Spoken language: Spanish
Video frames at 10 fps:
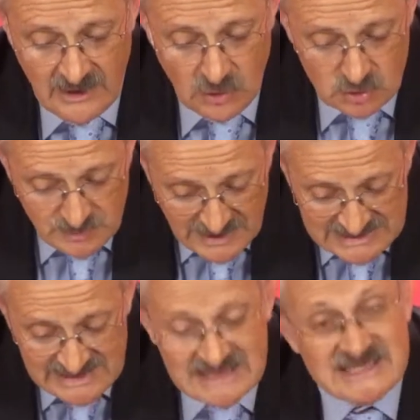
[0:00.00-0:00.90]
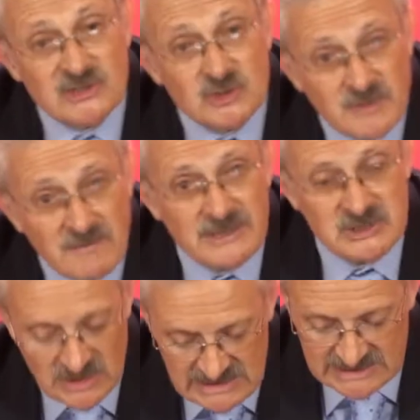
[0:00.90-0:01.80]
Los más de 300.000
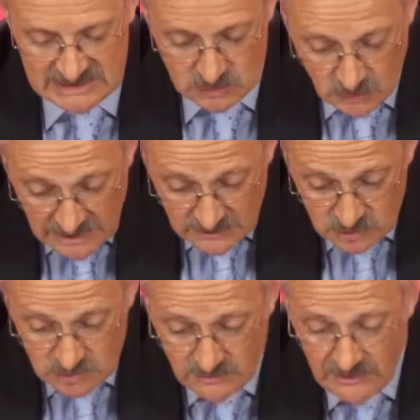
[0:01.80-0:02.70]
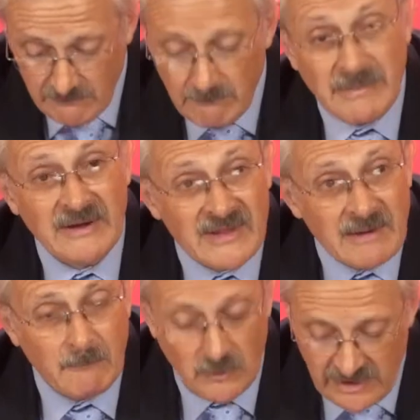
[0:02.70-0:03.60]
pensionistas asturianos
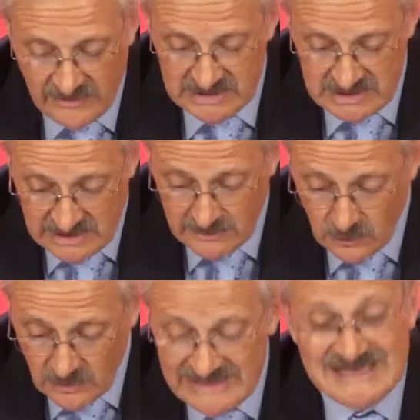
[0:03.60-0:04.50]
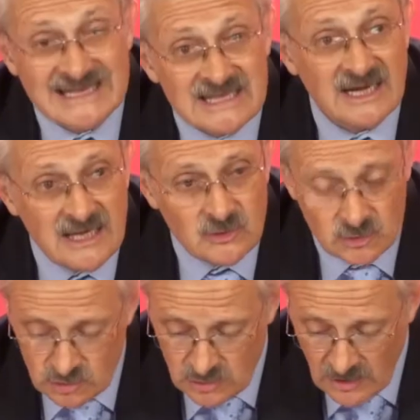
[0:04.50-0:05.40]
perderán poder adquisitivo y entre
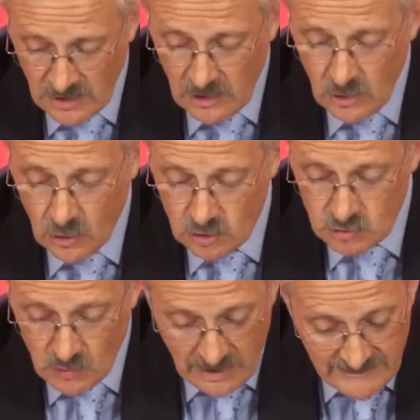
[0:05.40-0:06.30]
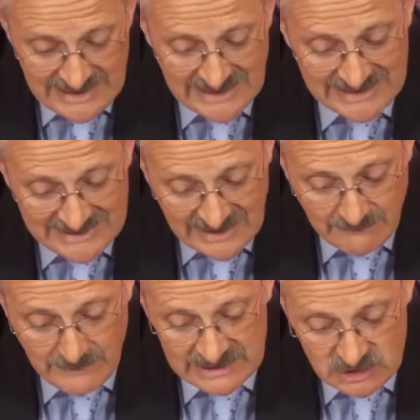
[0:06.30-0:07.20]
ellos los 9.000 que
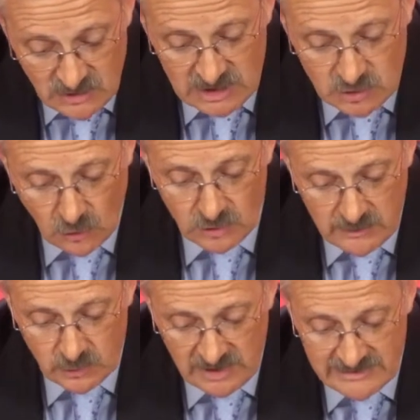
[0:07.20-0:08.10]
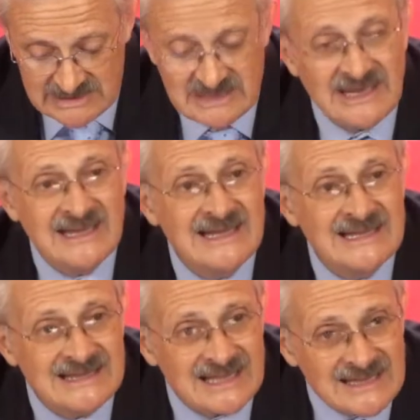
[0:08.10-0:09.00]
tienen pensiones no contributivas
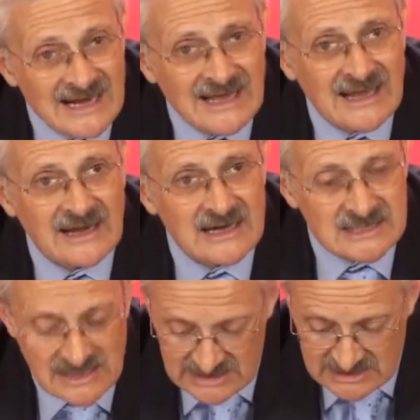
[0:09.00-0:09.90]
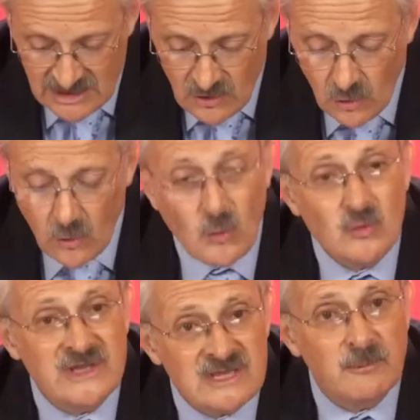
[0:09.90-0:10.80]
tendrán que arreglárselas con
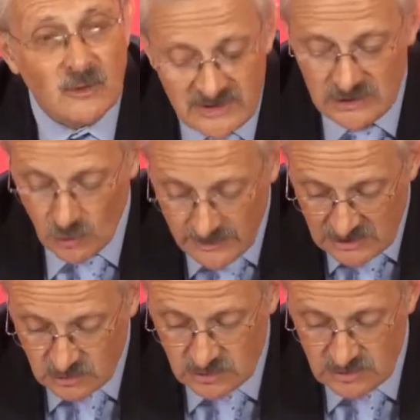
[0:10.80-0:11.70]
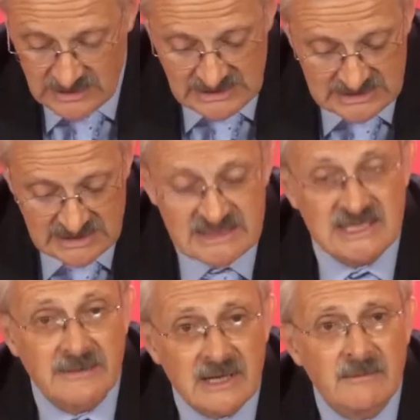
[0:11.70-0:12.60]
un 10% menos, sin
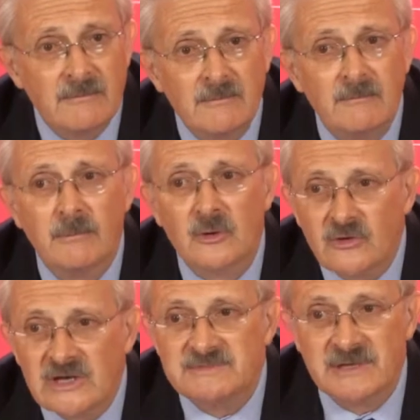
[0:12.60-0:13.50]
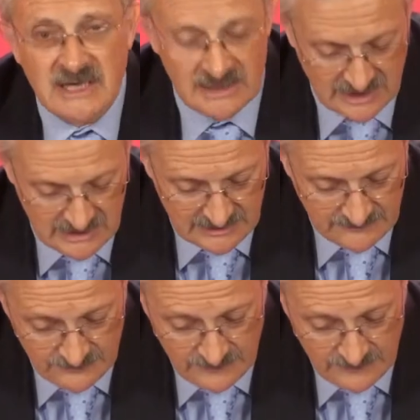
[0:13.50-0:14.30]
saber por dónde les meterán tijera.